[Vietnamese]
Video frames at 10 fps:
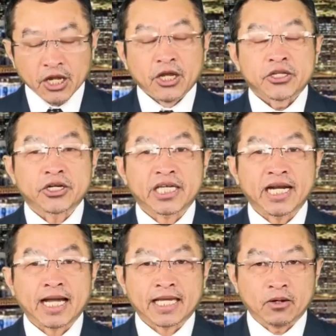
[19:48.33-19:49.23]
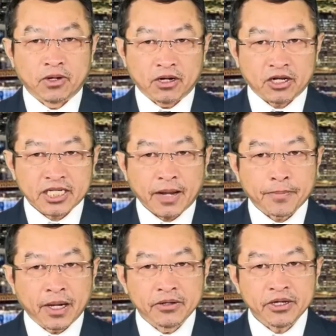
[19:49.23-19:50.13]
cho kia là cái lúa lo
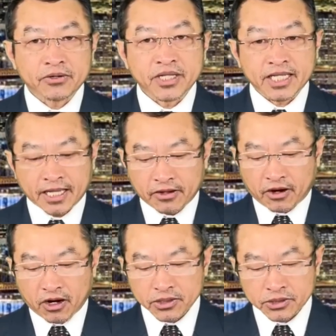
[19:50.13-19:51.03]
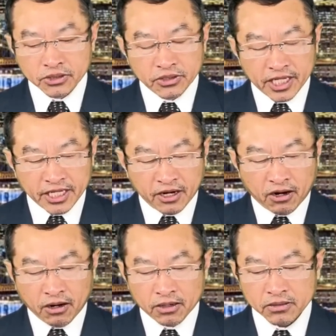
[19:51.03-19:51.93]
chắp lời nhớ thằng tết tết nó xử lý
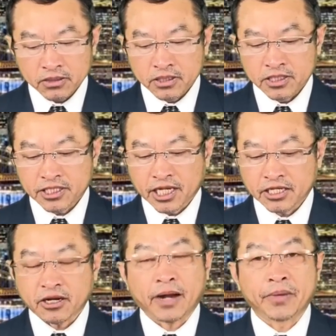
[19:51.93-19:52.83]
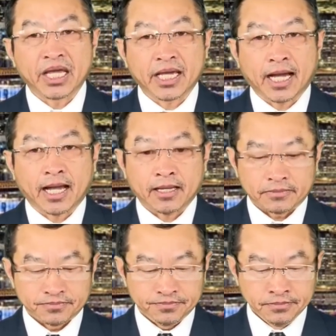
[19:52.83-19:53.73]
cho tết cho America
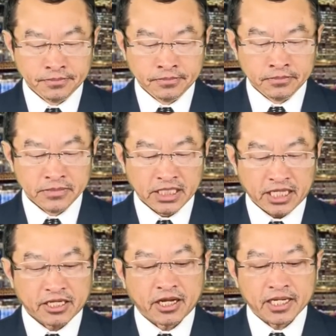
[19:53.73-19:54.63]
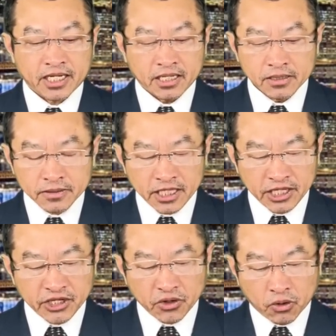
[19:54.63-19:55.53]
tết cho
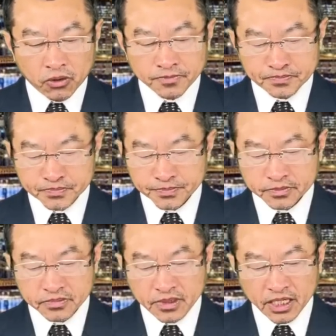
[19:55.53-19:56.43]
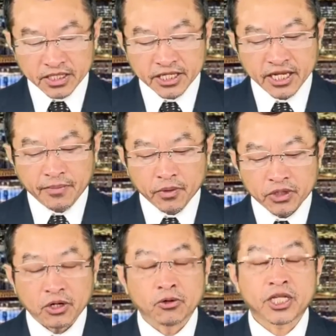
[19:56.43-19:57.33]
EU thêm một
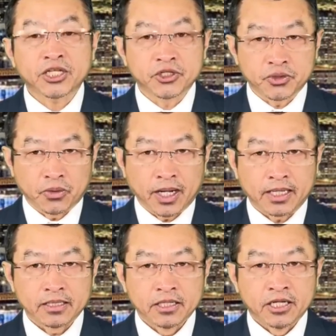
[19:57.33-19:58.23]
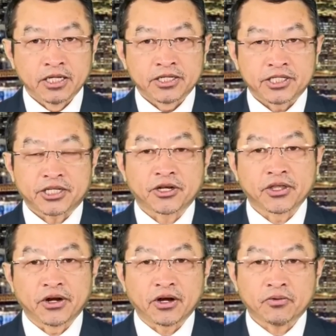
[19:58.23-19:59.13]
trở hồi tết cho sủa chỉ chọn
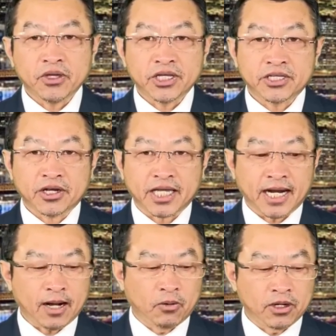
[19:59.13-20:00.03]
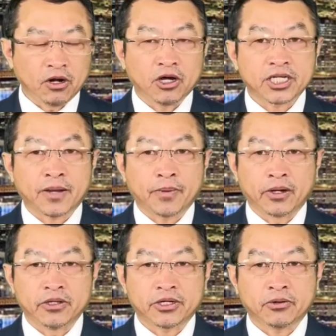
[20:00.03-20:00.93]
nó cũng hiểu cho kia là lúa lo chắp
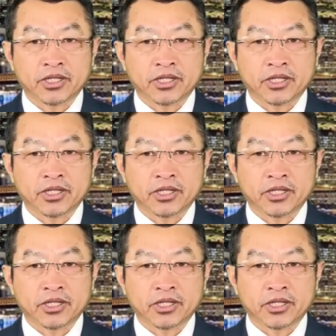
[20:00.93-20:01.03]
lời nhớ thằng